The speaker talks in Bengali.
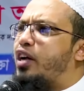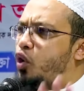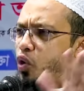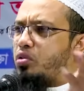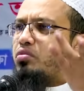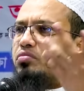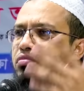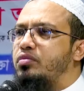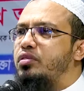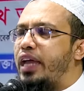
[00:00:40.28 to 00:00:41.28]
এক লোক
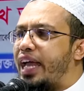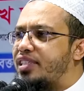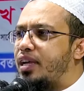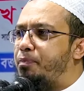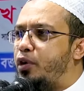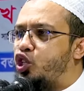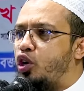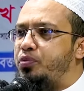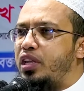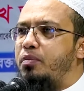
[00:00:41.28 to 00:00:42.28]
এক্সাম্পল
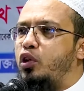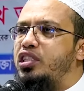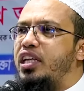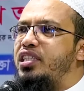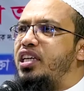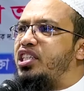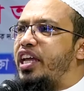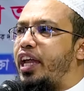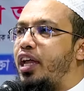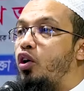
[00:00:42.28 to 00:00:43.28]
স্বরূপ তিনি বলছেন যে সে